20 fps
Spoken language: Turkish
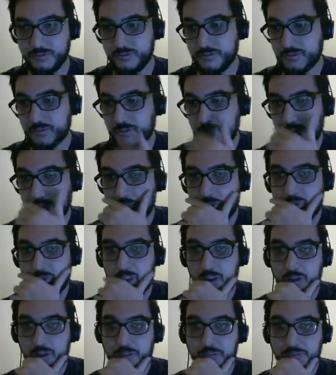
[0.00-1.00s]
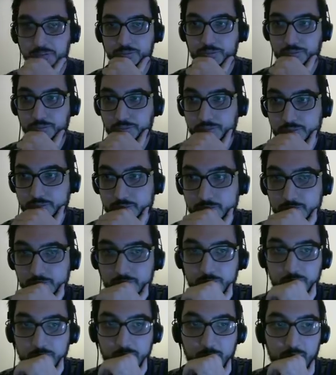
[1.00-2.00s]
Beni çok fili vuruyor
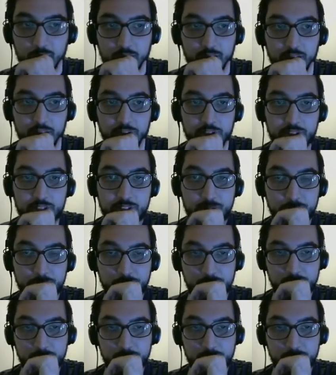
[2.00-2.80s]
yukarıdan. Evet.